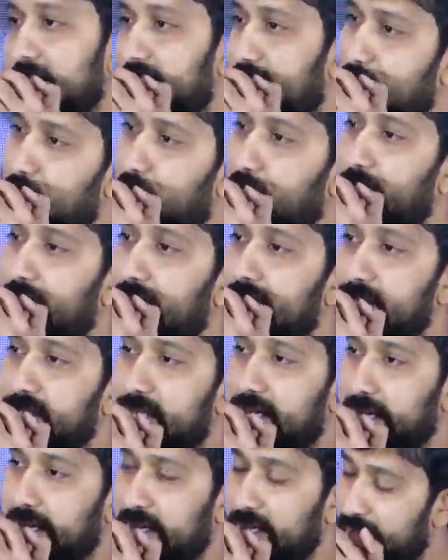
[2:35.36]
చిన్నోడు అయినా
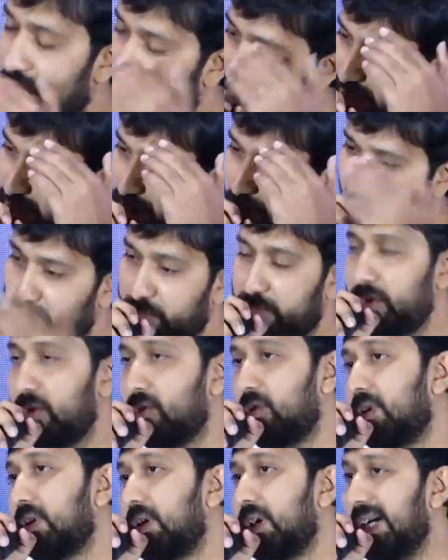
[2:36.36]
సరే హ్యాట్ సాఫ్ట్
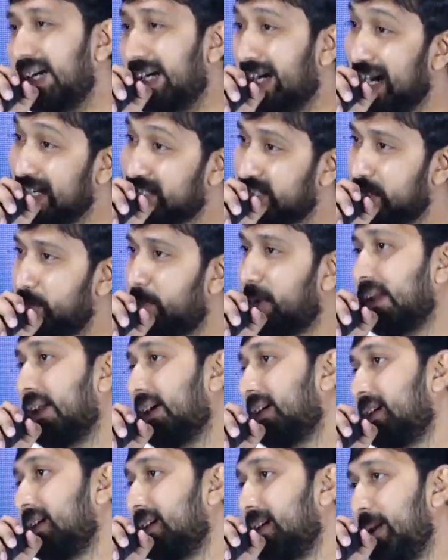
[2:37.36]
యువర్ గట్స్
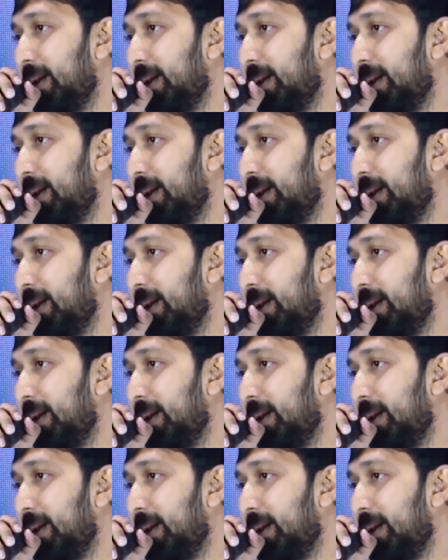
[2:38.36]
బ్రదర్